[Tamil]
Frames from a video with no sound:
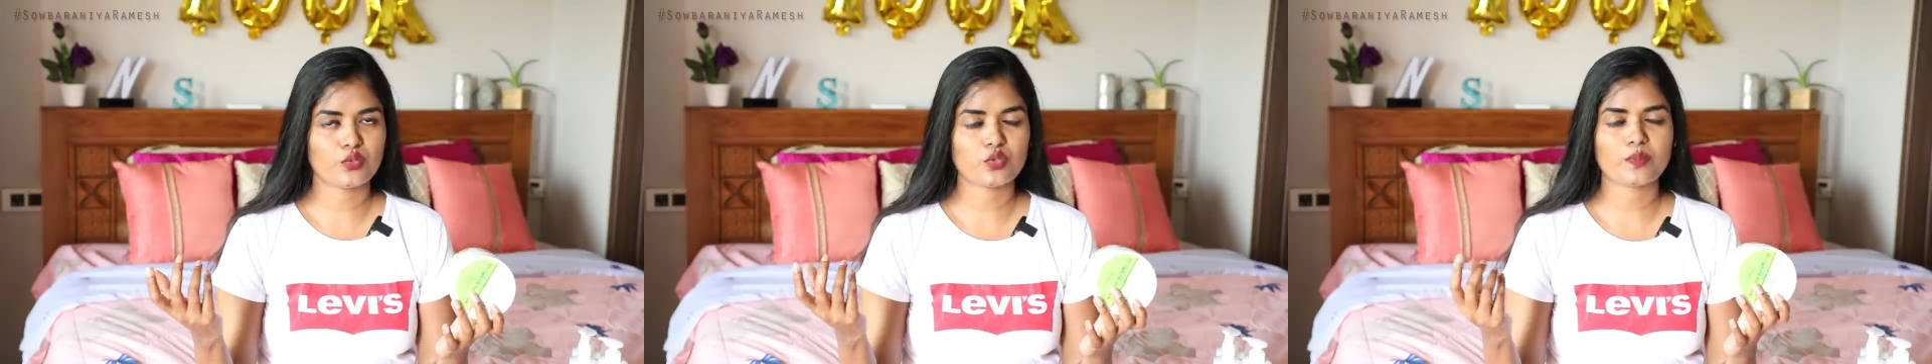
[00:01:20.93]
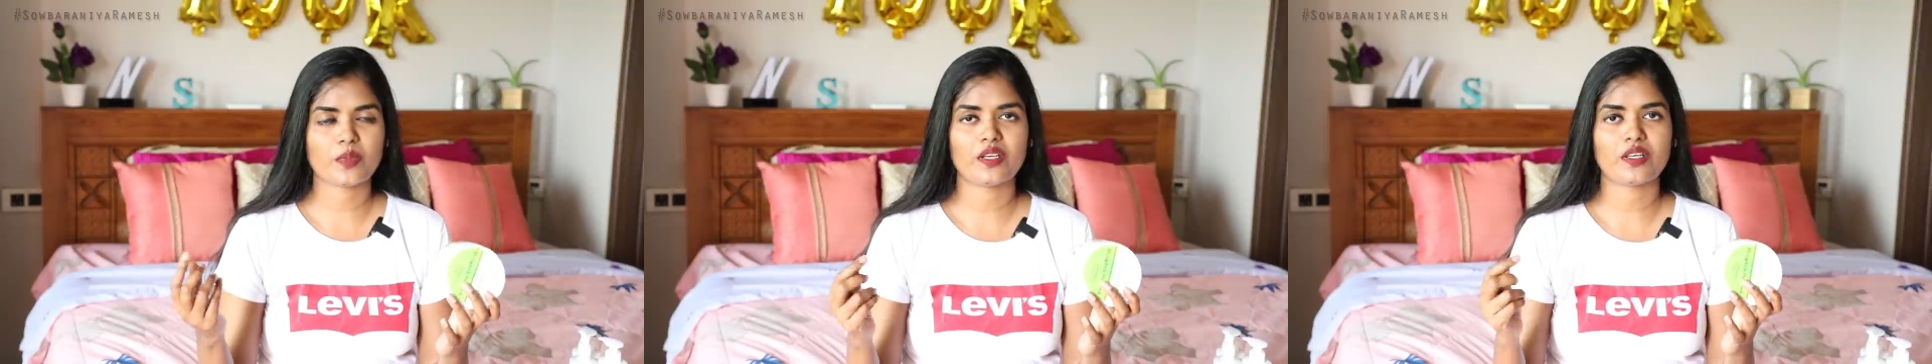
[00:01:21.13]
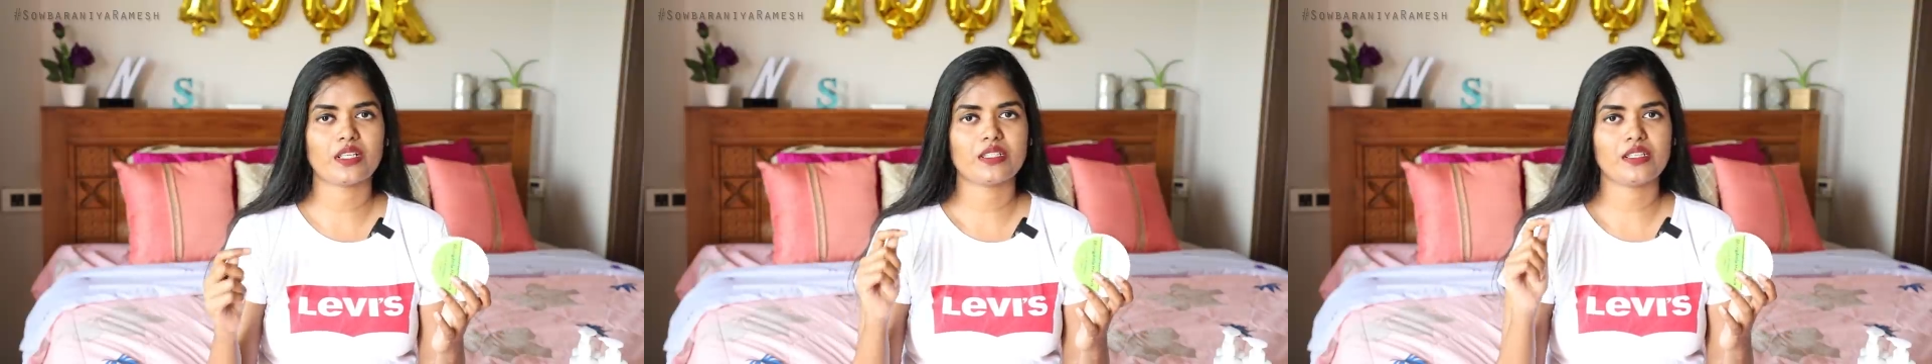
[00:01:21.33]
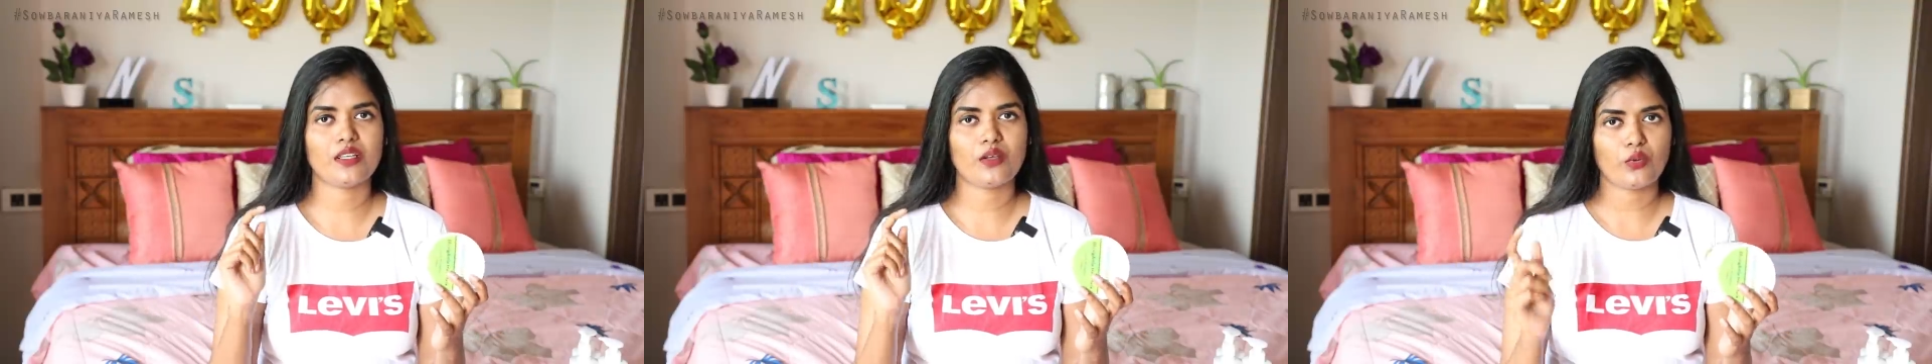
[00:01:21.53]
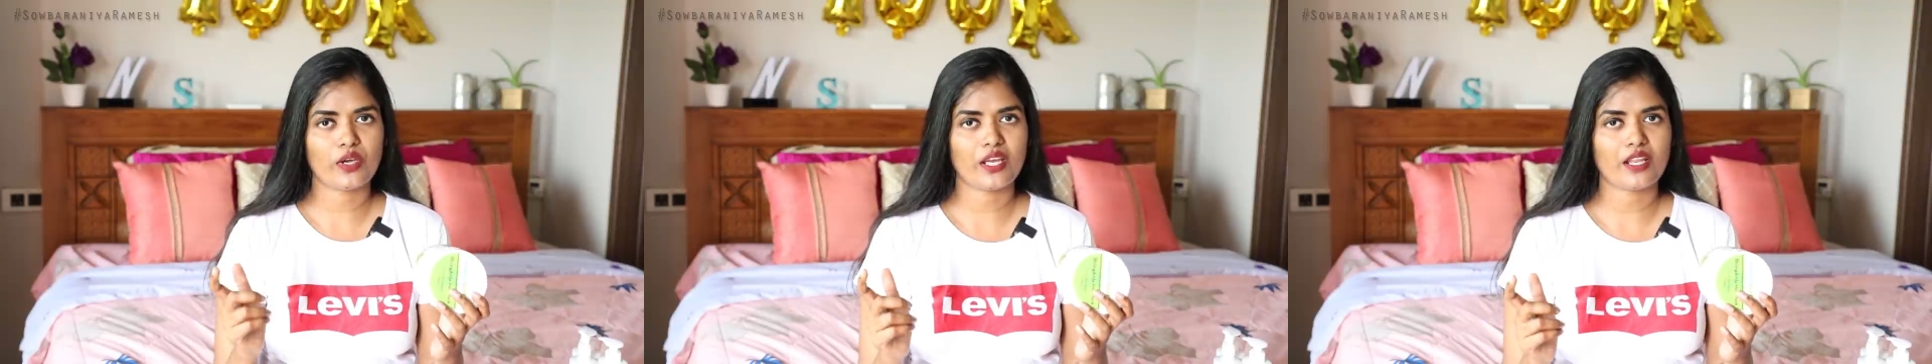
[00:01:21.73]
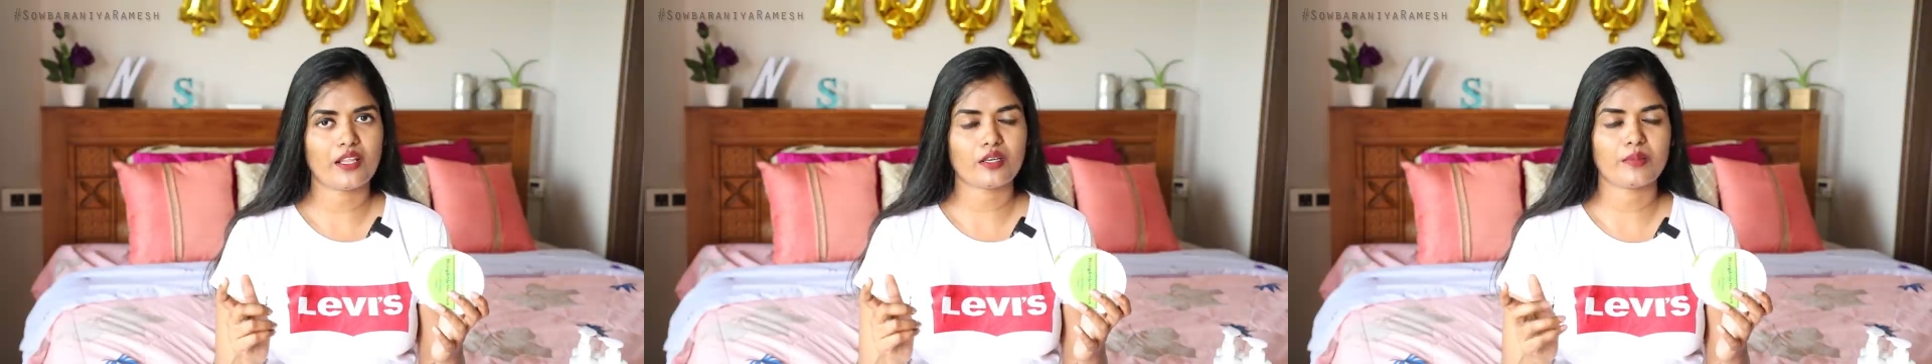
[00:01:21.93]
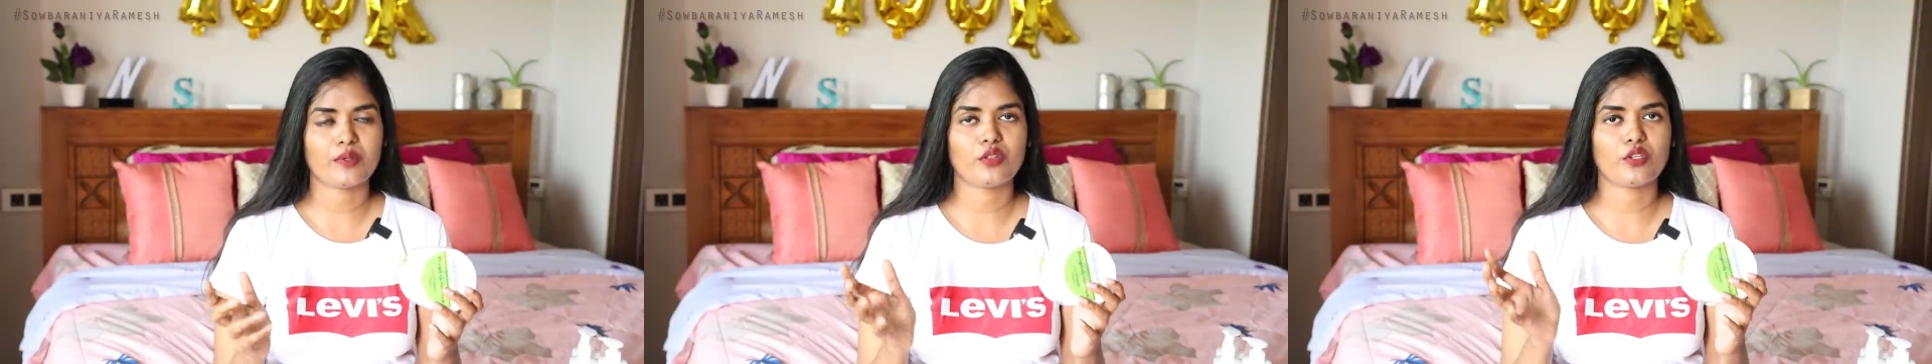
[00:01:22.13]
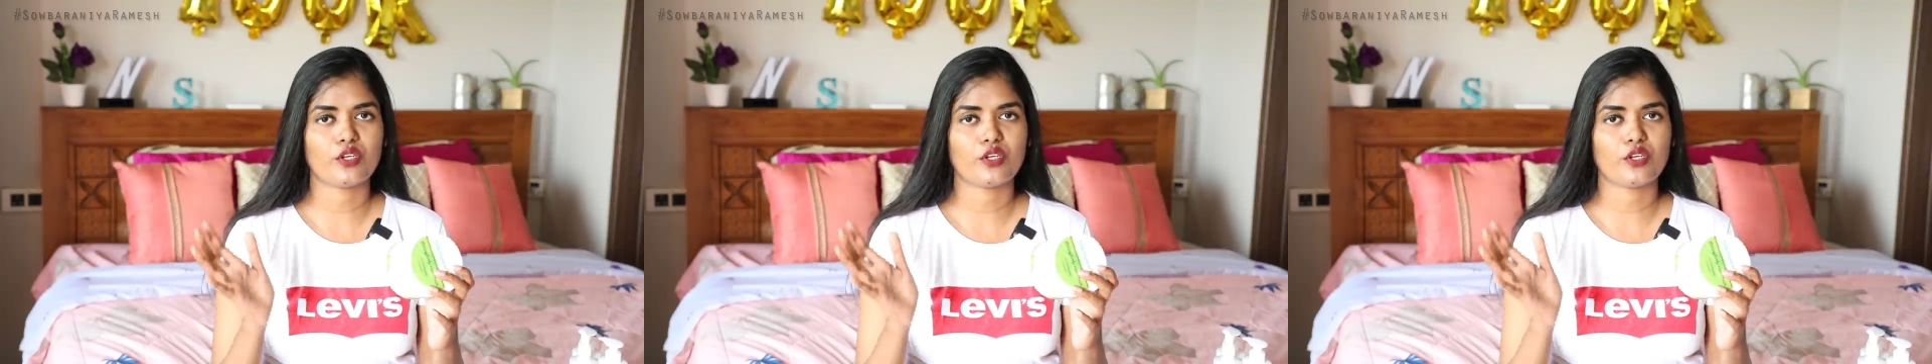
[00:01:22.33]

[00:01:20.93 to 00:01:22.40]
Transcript: யூஸ் பண்ணுறது இல்லை உங்கள் எல்லாருக்குமே